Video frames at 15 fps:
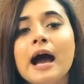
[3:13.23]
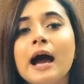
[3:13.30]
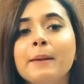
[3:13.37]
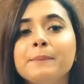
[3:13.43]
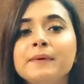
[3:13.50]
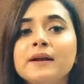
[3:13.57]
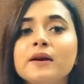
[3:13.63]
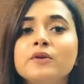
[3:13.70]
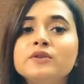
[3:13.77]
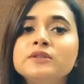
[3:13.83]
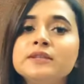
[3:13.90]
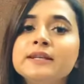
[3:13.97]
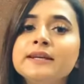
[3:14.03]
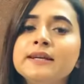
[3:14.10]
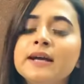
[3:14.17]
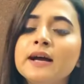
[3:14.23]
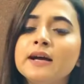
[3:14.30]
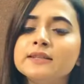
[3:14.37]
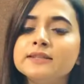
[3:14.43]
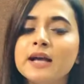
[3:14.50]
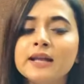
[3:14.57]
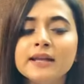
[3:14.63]
আপনারা হচ্ছে
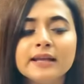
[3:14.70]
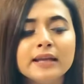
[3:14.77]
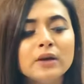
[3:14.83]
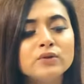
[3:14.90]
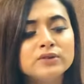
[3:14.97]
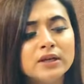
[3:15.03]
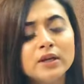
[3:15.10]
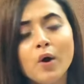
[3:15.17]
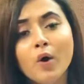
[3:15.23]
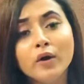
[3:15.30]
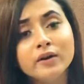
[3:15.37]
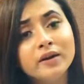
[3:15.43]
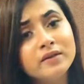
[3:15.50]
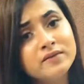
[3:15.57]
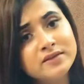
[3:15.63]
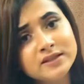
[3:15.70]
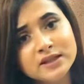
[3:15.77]
চাইলে কেউ চাইলে অনার্স